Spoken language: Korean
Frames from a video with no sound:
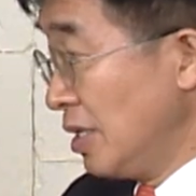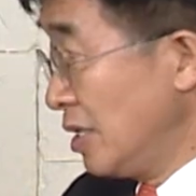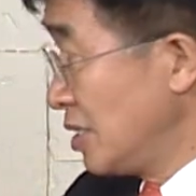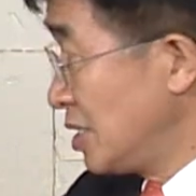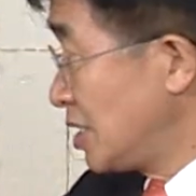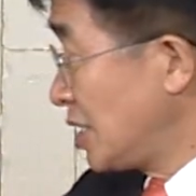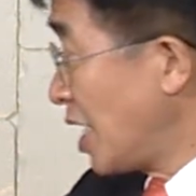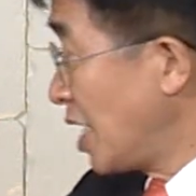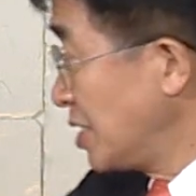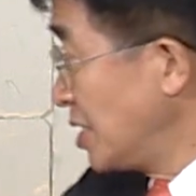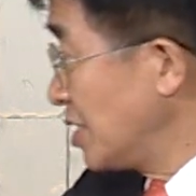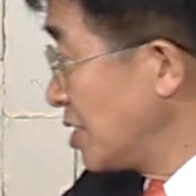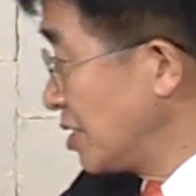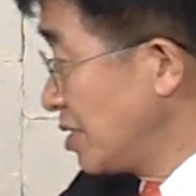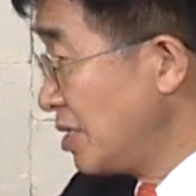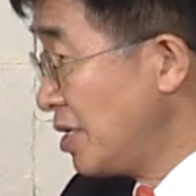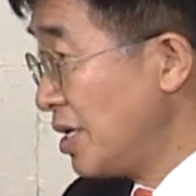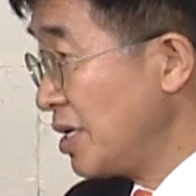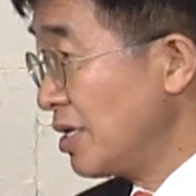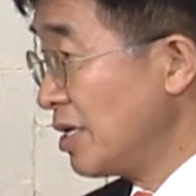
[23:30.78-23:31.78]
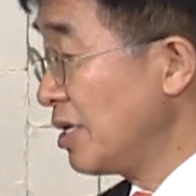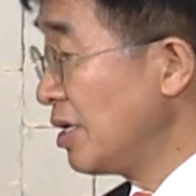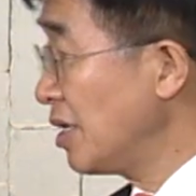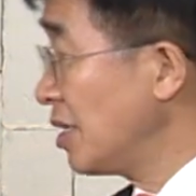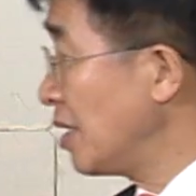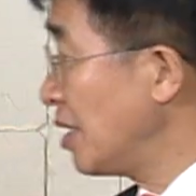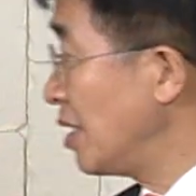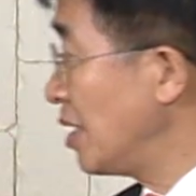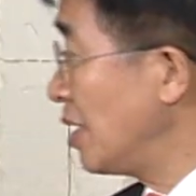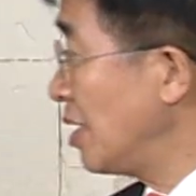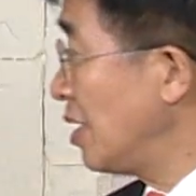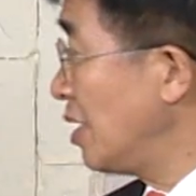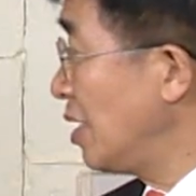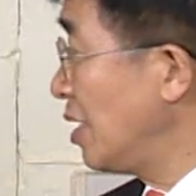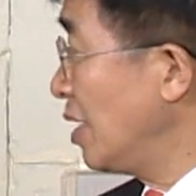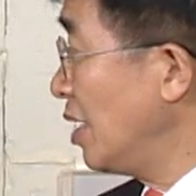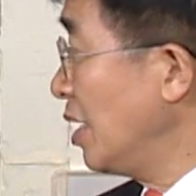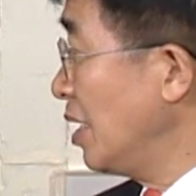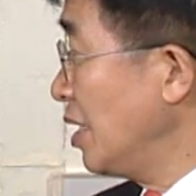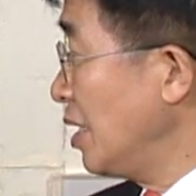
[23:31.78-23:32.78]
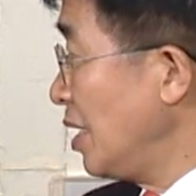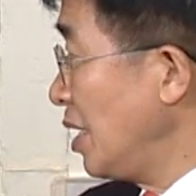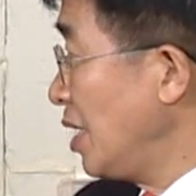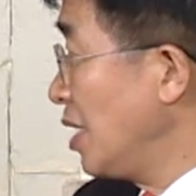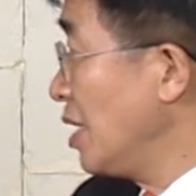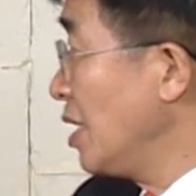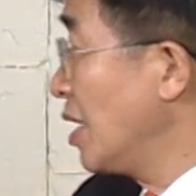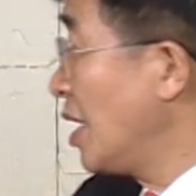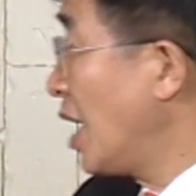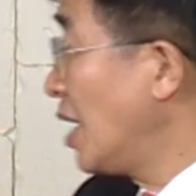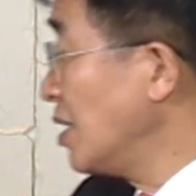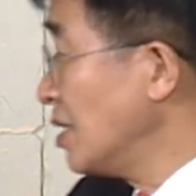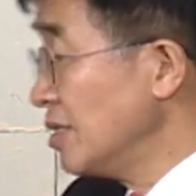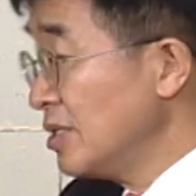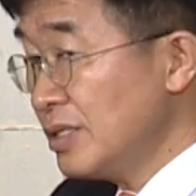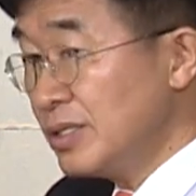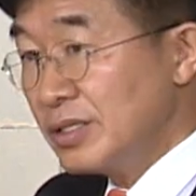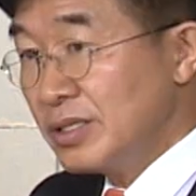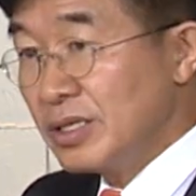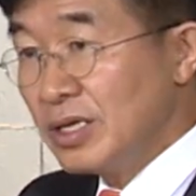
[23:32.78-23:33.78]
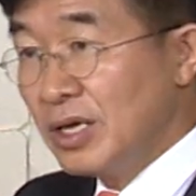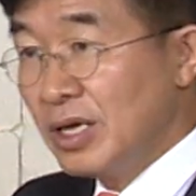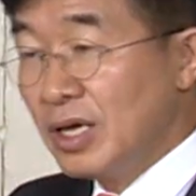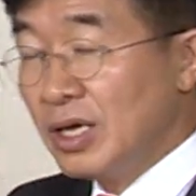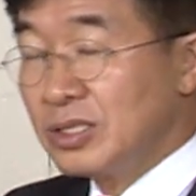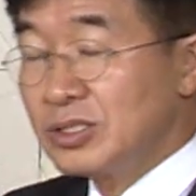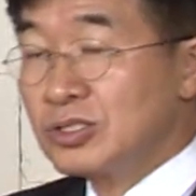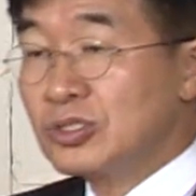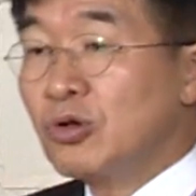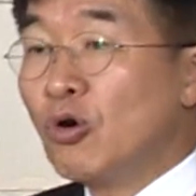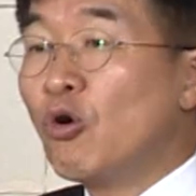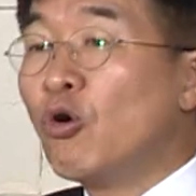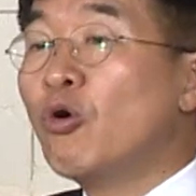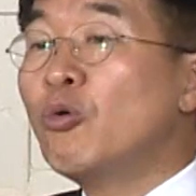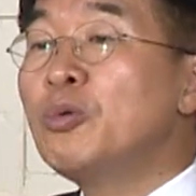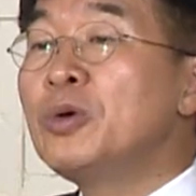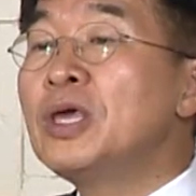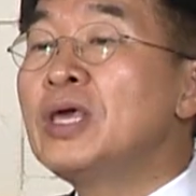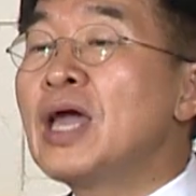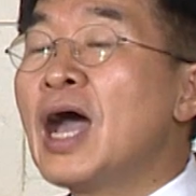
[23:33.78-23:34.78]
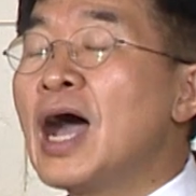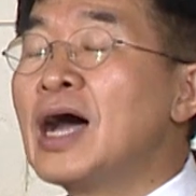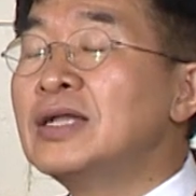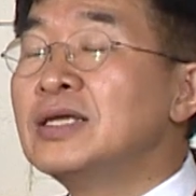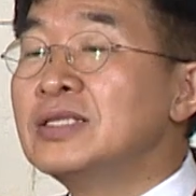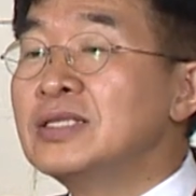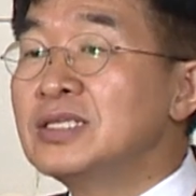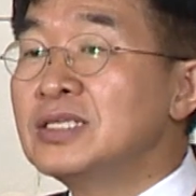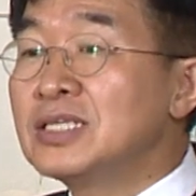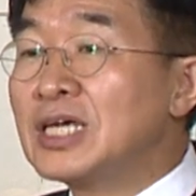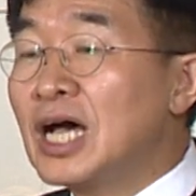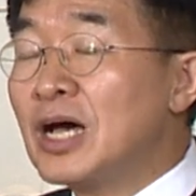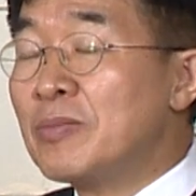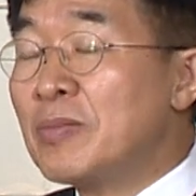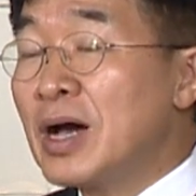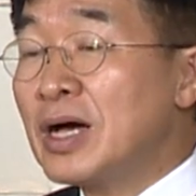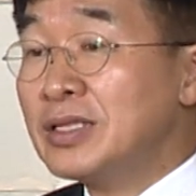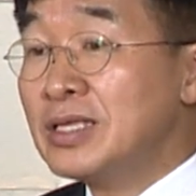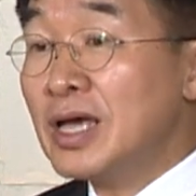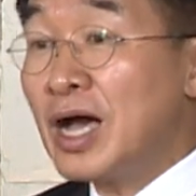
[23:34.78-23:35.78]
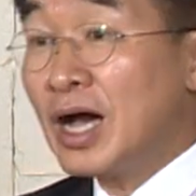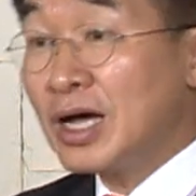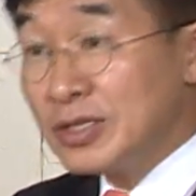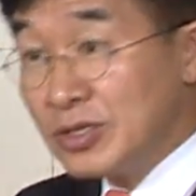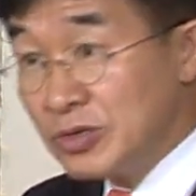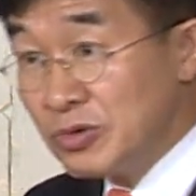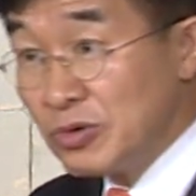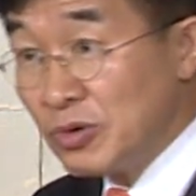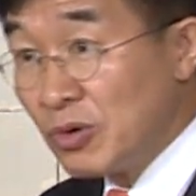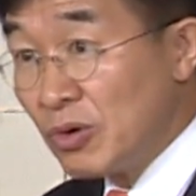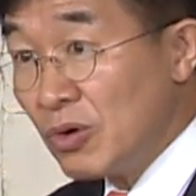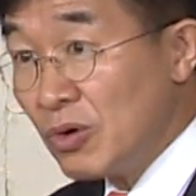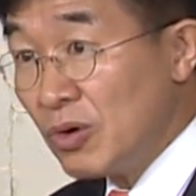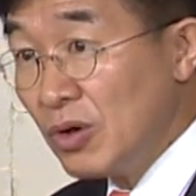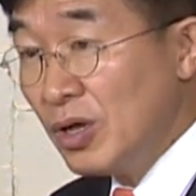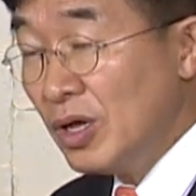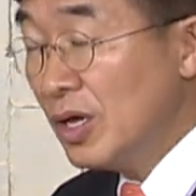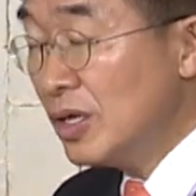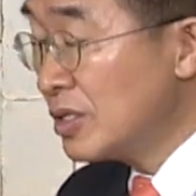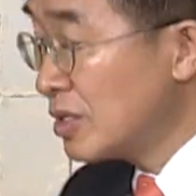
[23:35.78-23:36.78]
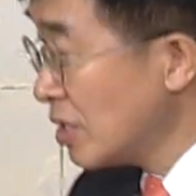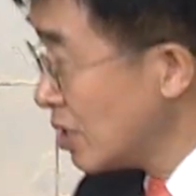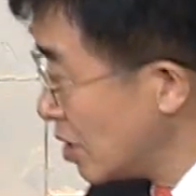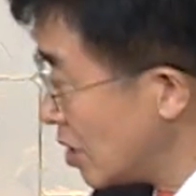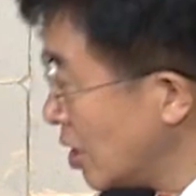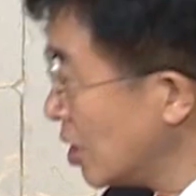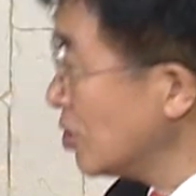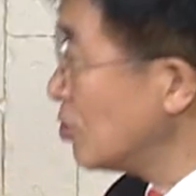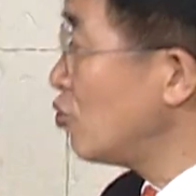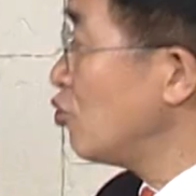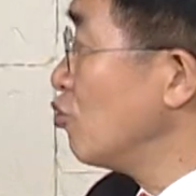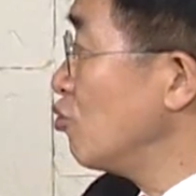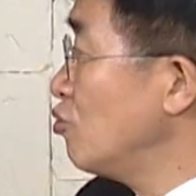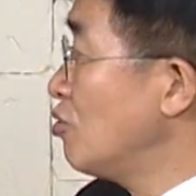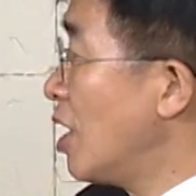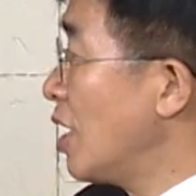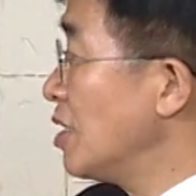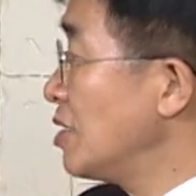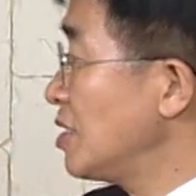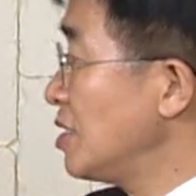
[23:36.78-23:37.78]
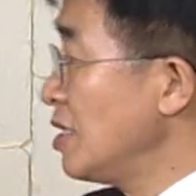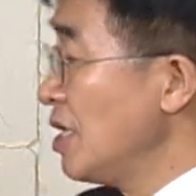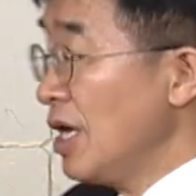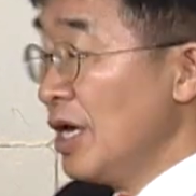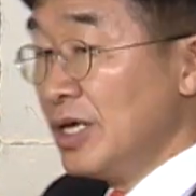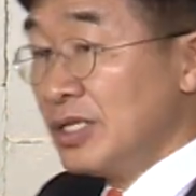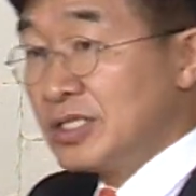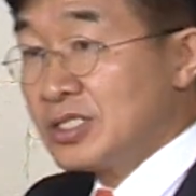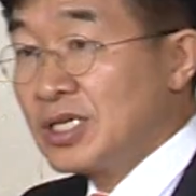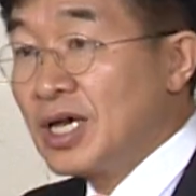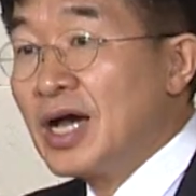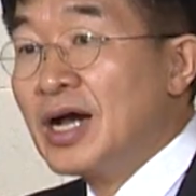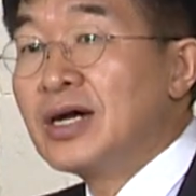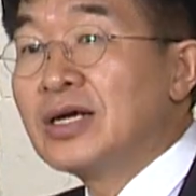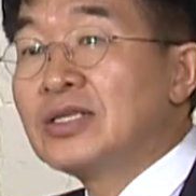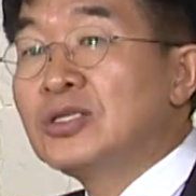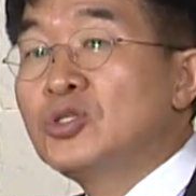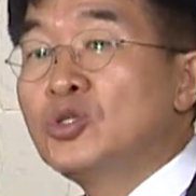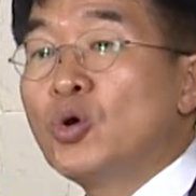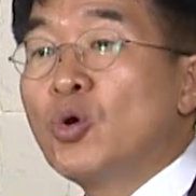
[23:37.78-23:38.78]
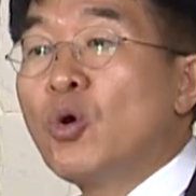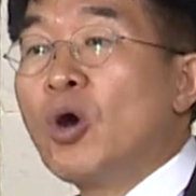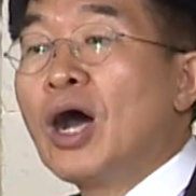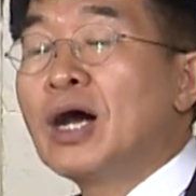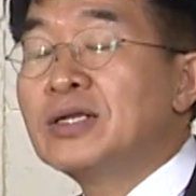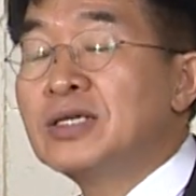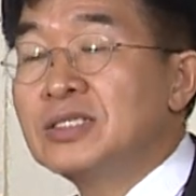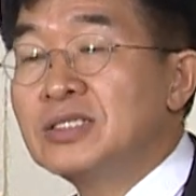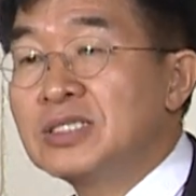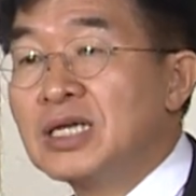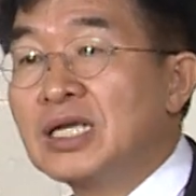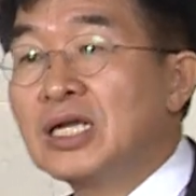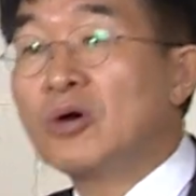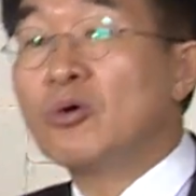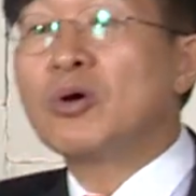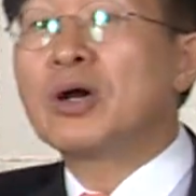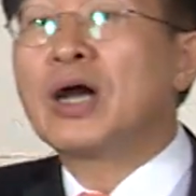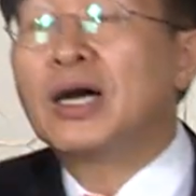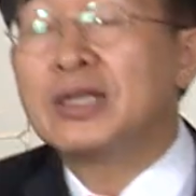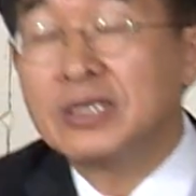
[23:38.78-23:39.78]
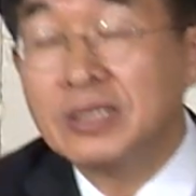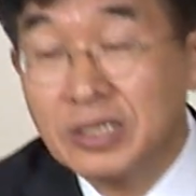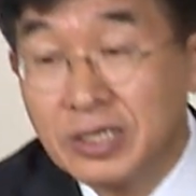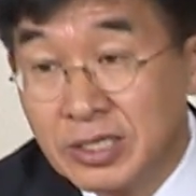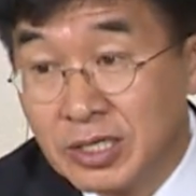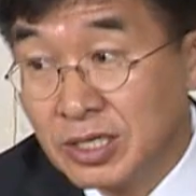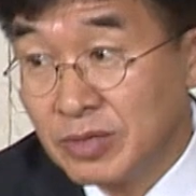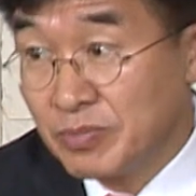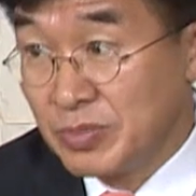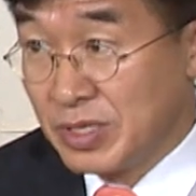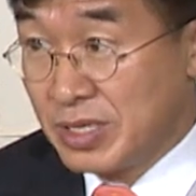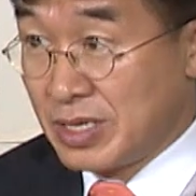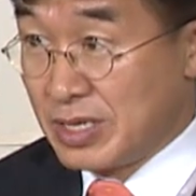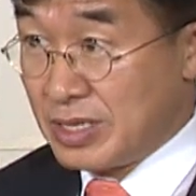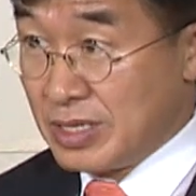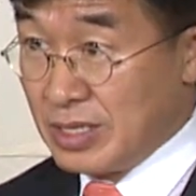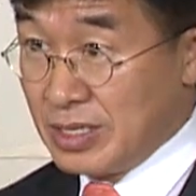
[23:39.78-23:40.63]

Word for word: 자식들에게 인간은 소비하는 자만이 아니고 더 중요한 것이 창조하는 자라고 가르치는 겁니다.